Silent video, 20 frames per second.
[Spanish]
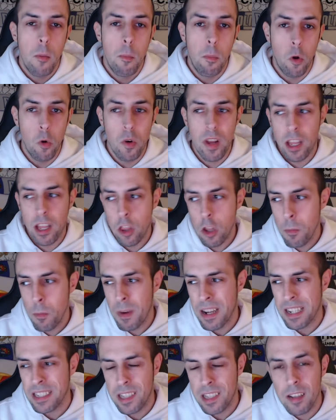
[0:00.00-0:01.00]
por una acción
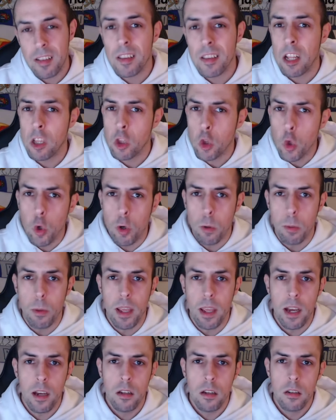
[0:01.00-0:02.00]
bastante
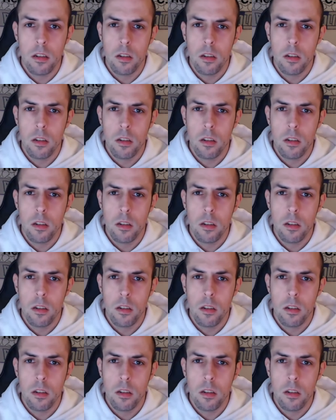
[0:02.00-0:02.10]
turbia